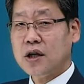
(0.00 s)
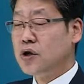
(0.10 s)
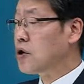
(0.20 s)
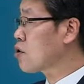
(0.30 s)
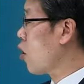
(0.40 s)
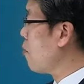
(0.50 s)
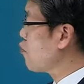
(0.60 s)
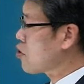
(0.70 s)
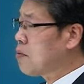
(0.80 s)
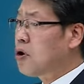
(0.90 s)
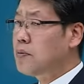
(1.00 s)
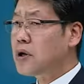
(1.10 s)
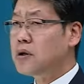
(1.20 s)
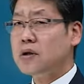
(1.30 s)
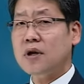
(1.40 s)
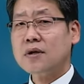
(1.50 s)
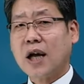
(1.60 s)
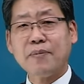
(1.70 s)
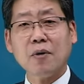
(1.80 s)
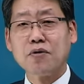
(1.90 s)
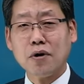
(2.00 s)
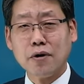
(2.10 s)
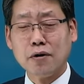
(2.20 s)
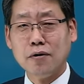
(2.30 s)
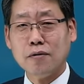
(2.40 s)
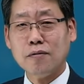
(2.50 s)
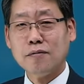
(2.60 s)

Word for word: 이거는 겁부터 먹으면 답이 없어요.